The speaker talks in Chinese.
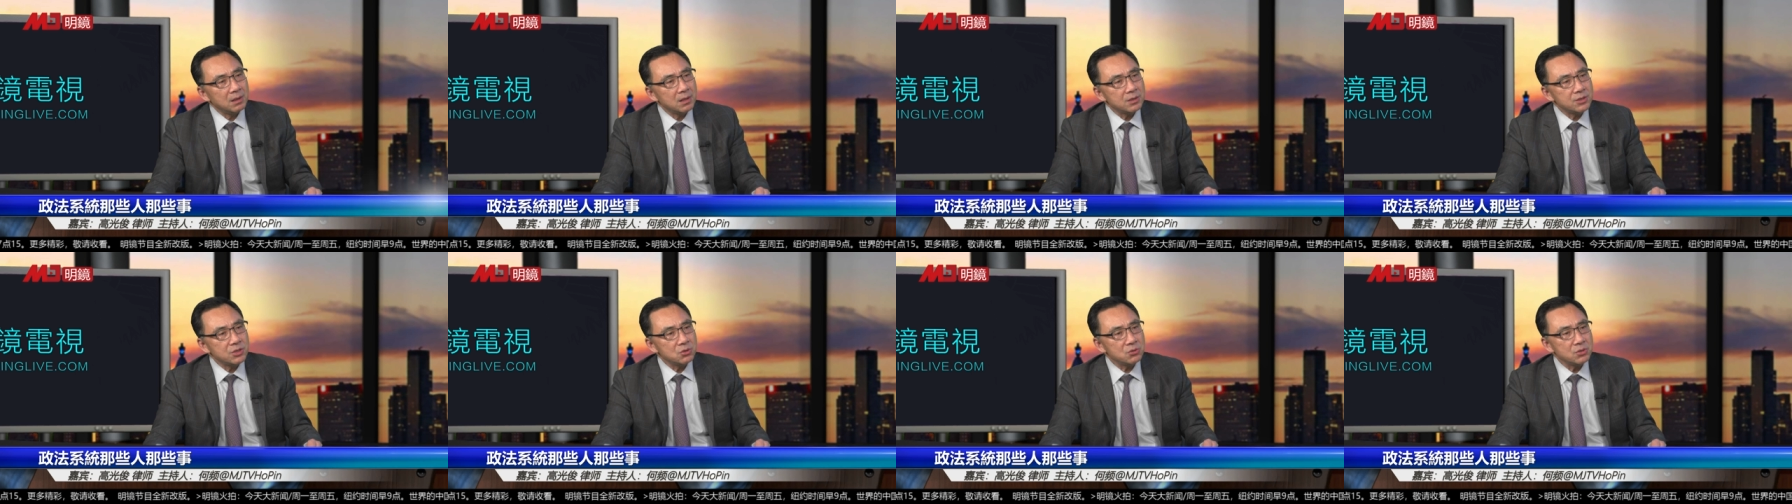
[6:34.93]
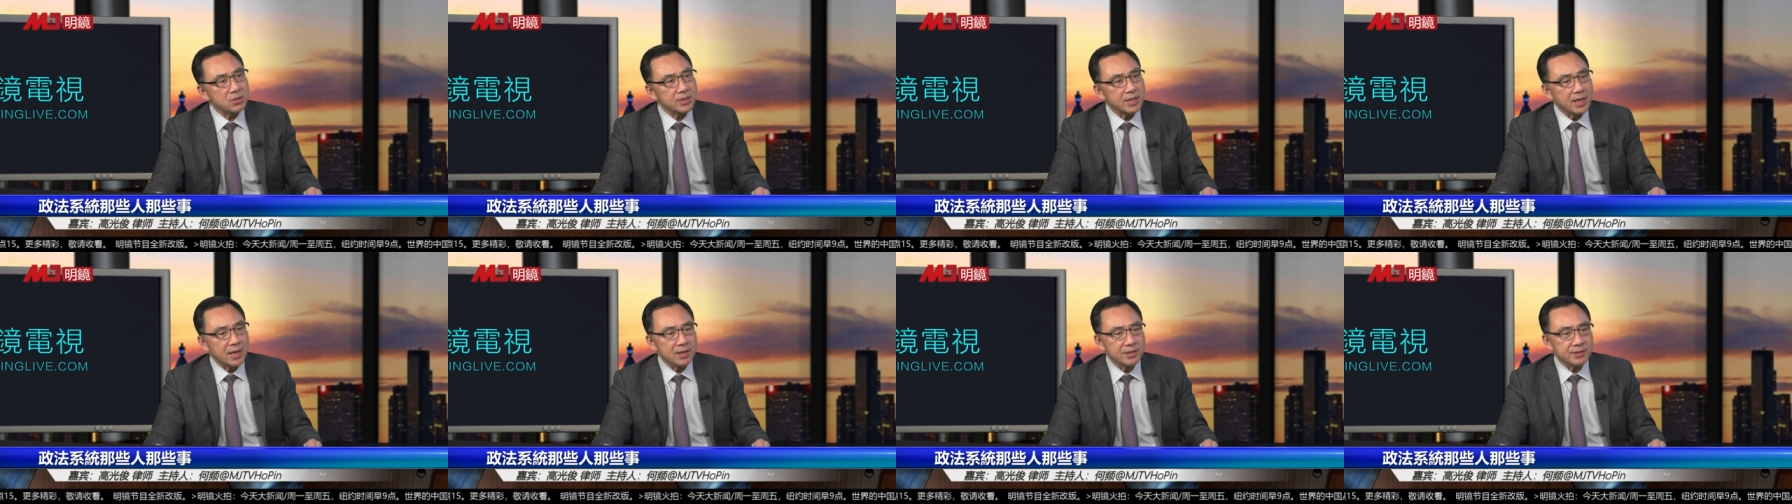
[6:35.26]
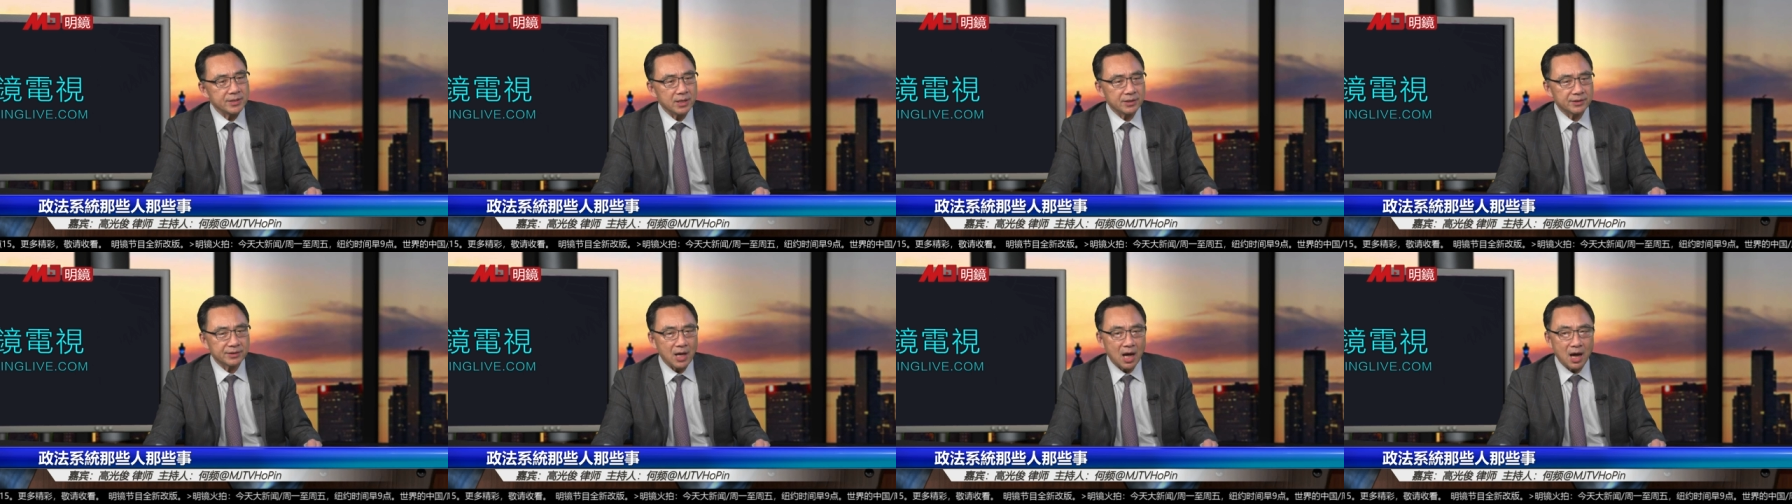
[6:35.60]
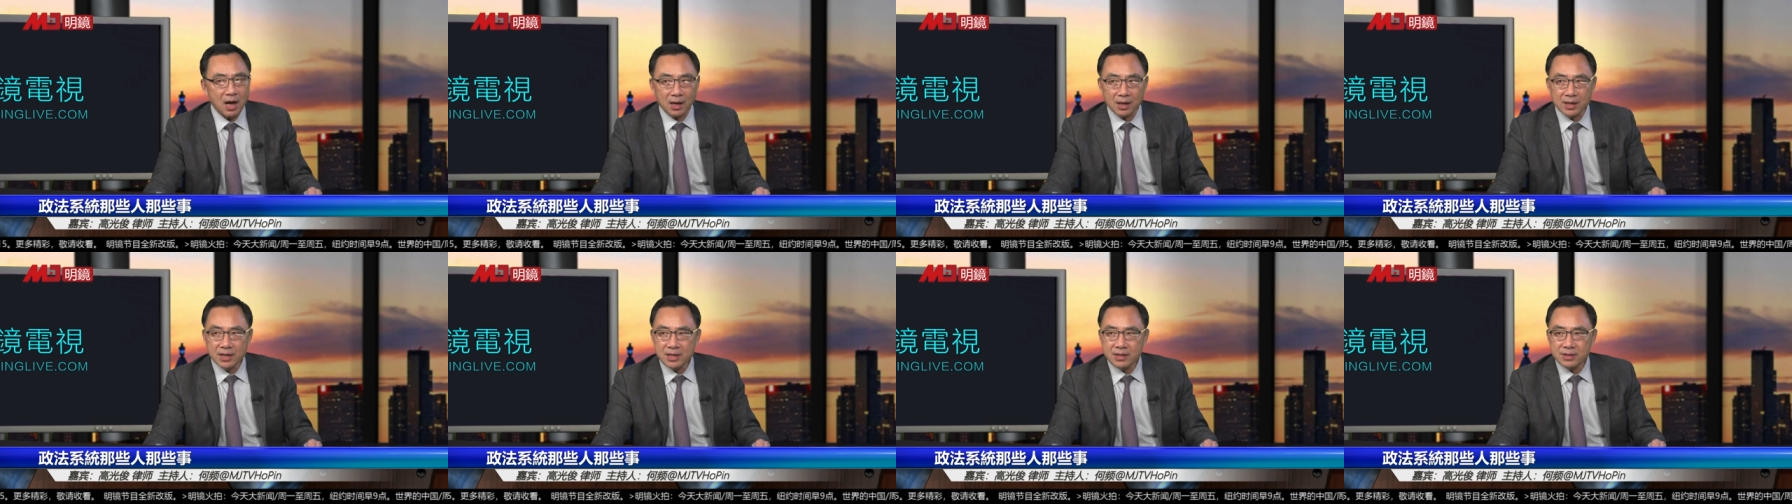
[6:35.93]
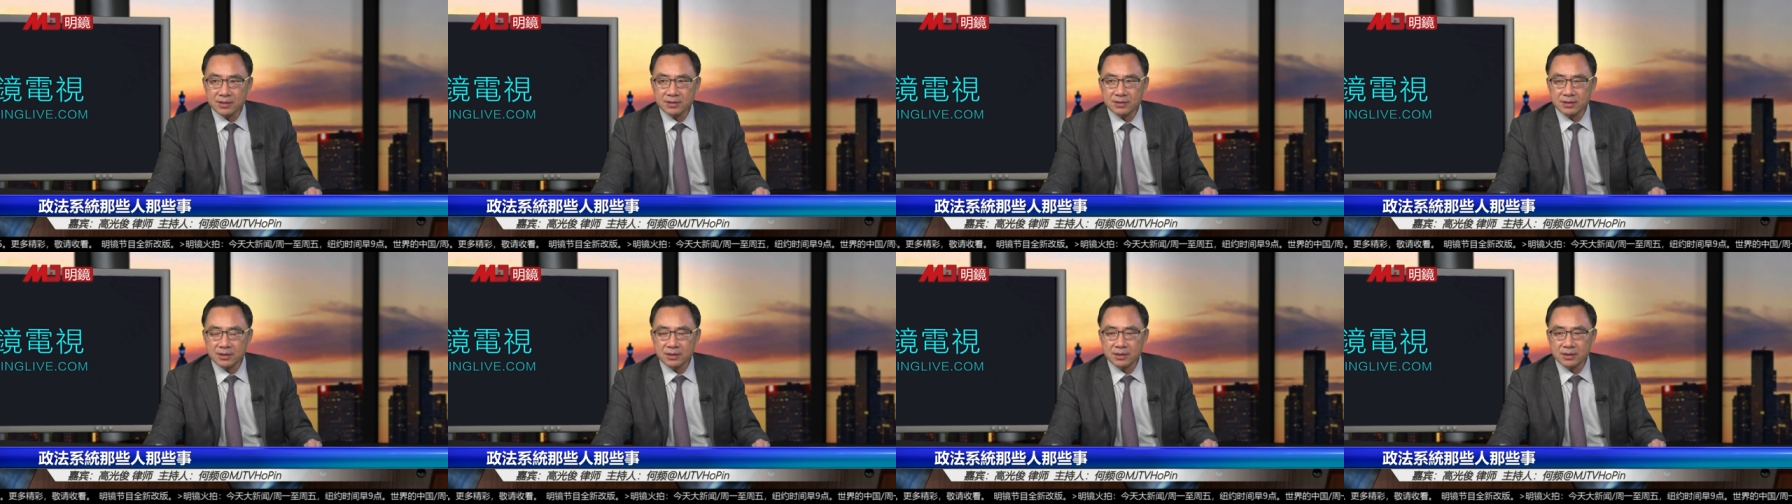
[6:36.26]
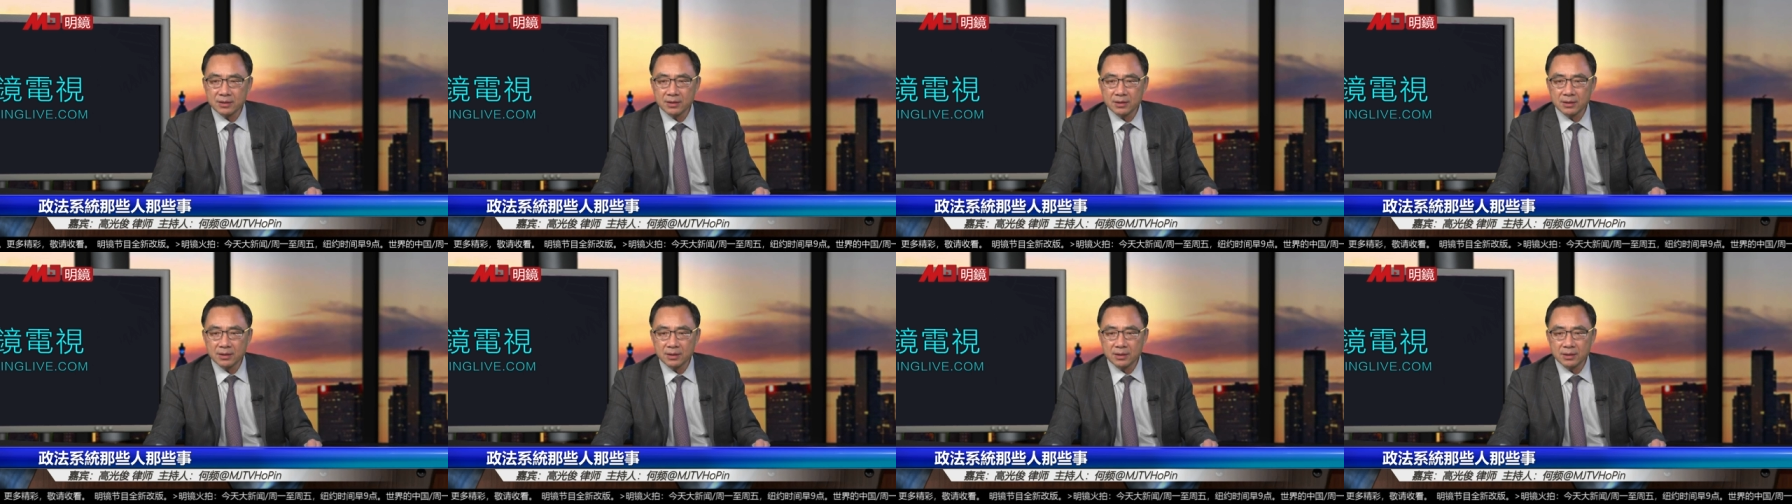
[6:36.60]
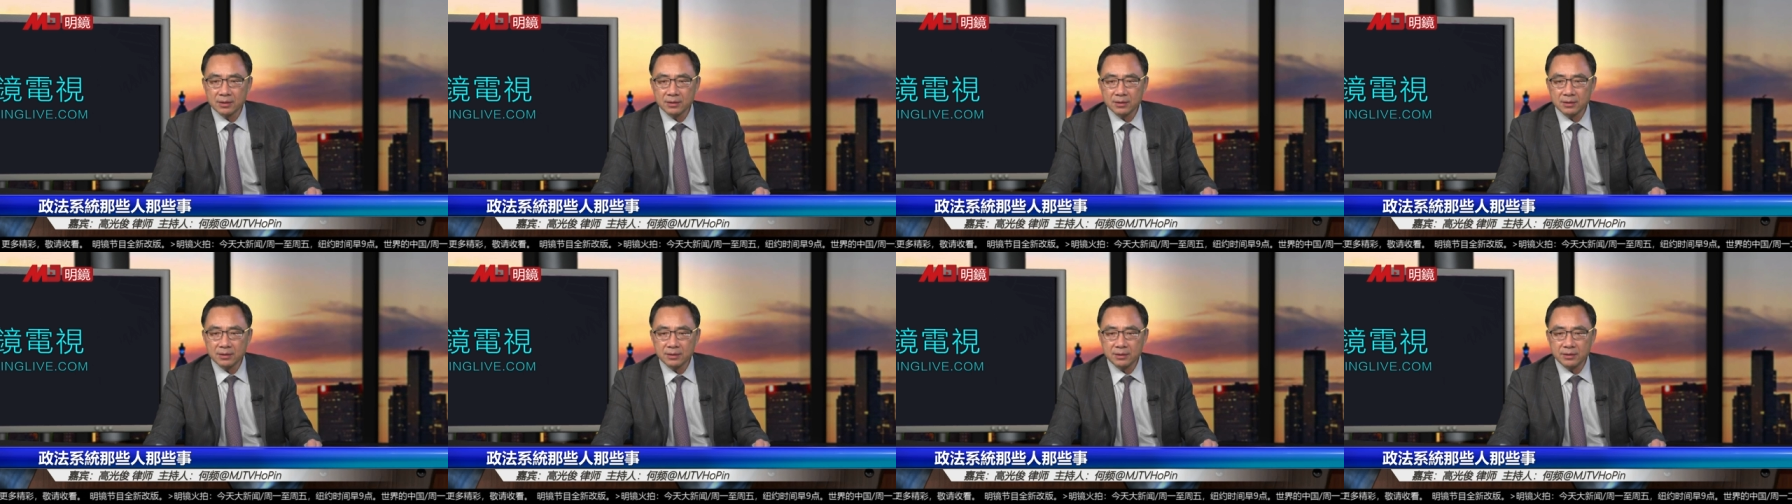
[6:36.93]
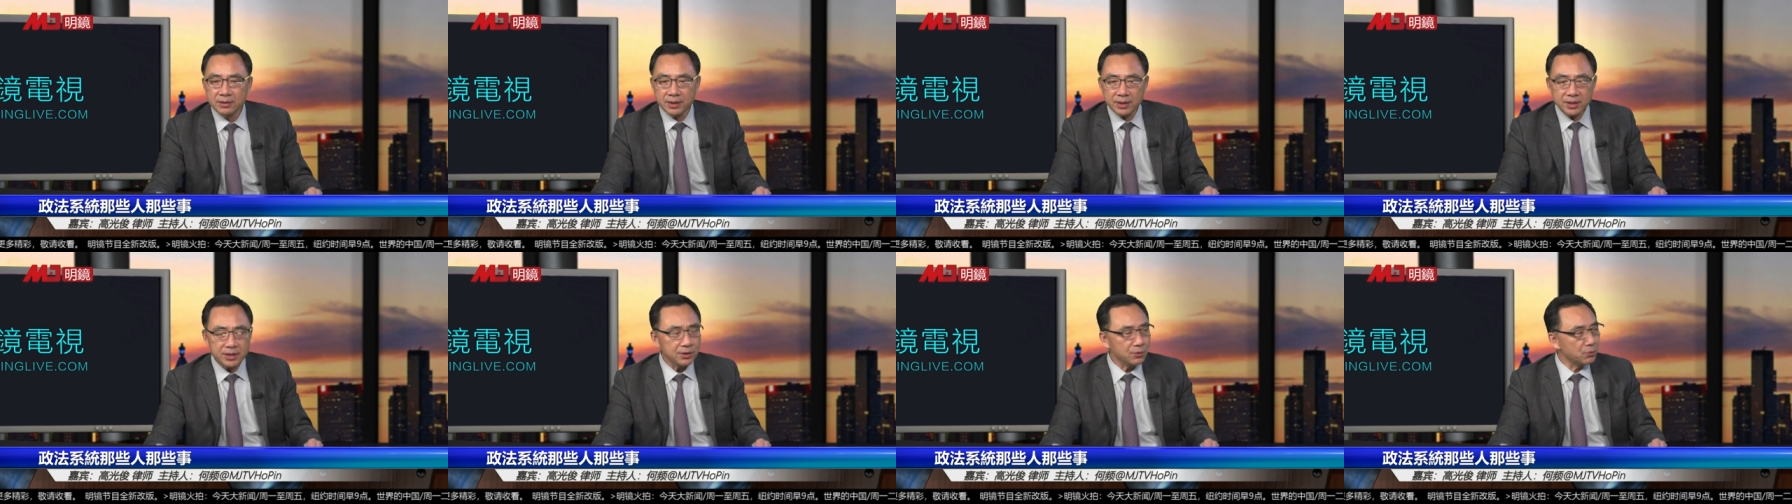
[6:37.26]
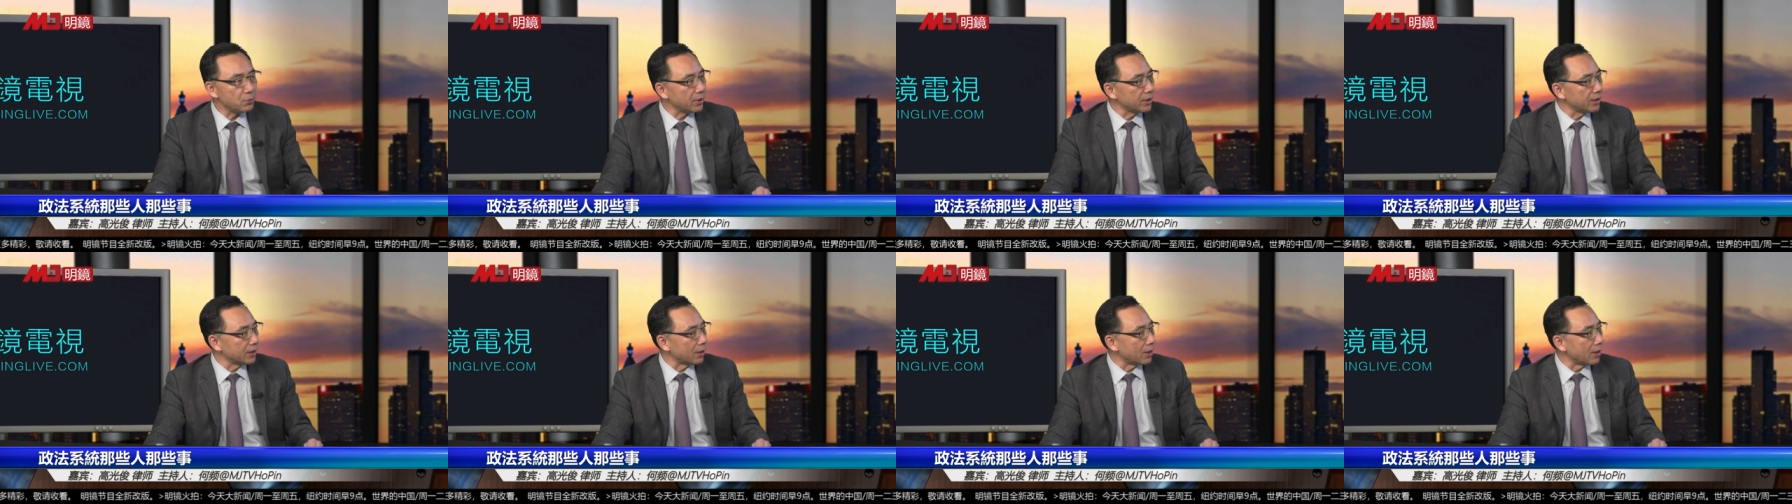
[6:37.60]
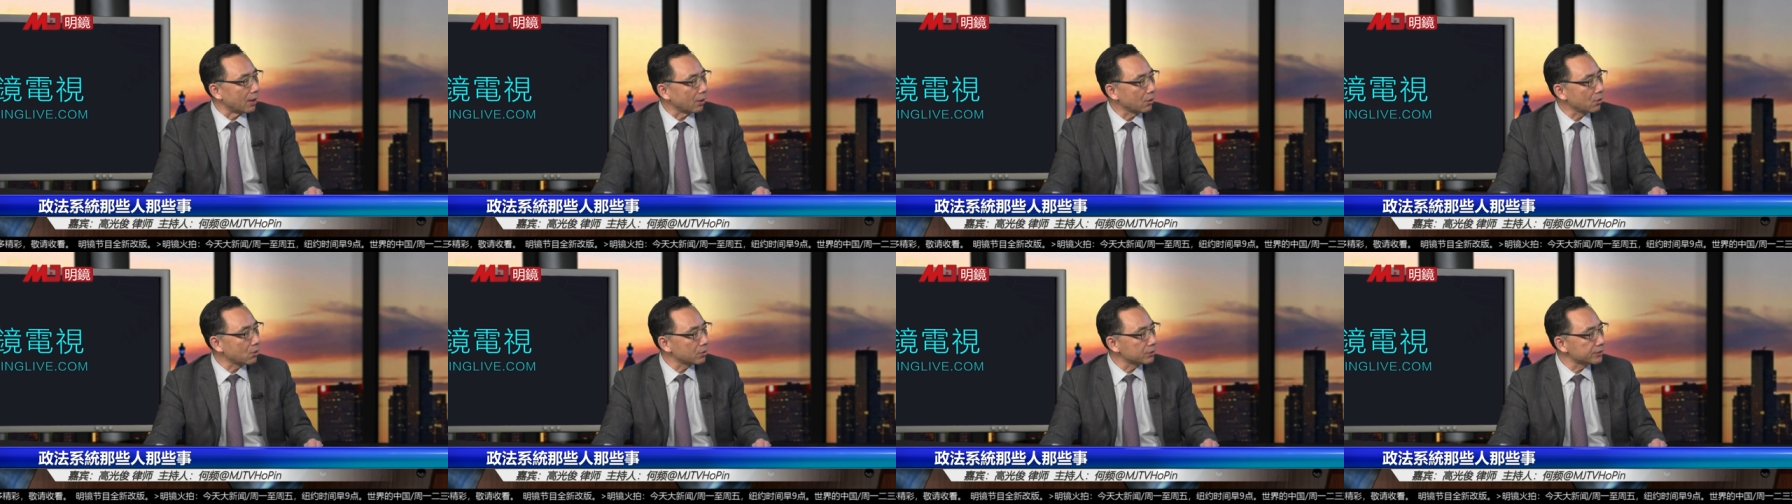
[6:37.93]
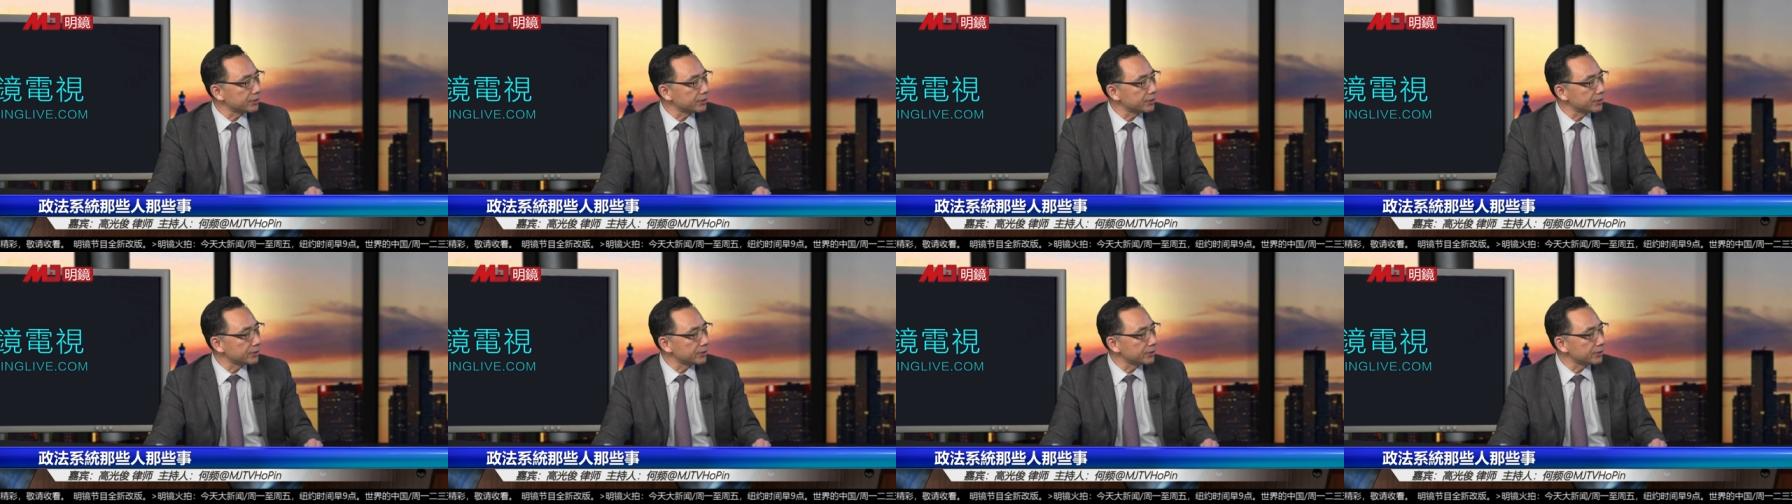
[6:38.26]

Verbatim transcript: 周恩来在党内的这个地位啊，